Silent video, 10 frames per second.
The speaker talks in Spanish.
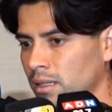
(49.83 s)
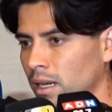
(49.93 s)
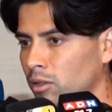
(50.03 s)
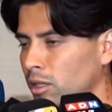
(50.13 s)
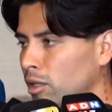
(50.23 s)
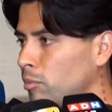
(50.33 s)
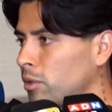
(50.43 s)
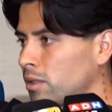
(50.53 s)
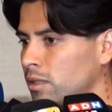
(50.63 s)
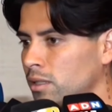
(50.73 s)
algo tan
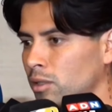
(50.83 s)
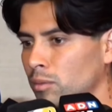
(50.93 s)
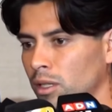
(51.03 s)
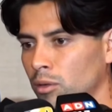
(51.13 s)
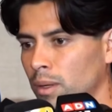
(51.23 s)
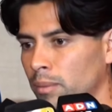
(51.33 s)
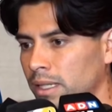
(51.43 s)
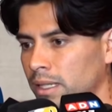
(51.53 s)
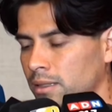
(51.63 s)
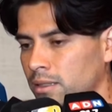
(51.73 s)
importante como la Copa
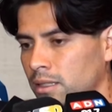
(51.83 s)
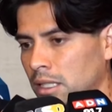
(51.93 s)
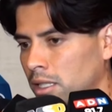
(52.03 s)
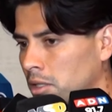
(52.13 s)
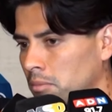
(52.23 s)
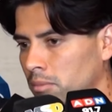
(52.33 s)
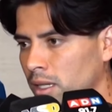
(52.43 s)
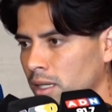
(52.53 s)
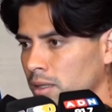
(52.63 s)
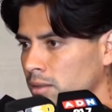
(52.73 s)
América, así que
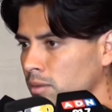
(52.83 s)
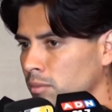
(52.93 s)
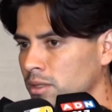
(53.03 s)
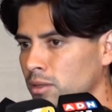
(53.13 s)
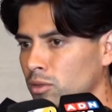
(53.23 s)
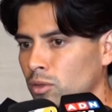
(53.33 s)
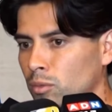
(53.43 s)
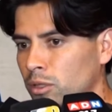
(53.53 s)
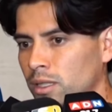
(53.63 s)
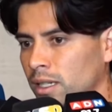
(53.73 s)
nada, me siento
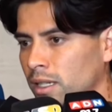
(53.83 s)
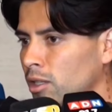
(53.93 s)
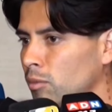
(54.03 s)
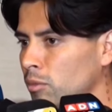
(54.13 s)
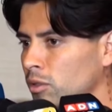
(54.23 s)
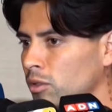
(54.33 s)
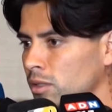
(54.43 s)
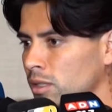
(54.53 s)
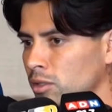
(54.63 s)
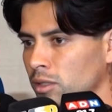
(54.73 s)
muy tranquilo y muy
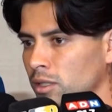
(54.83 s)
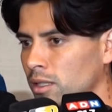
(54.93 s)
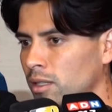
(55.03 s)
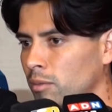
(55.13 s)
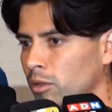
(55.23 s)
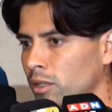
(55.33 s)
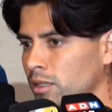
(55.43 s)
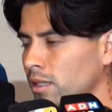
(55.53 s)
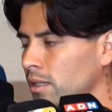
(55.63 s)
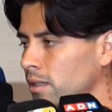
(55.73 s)
contento de, poder
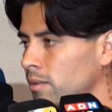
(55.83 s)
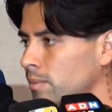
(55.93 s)
estar acá.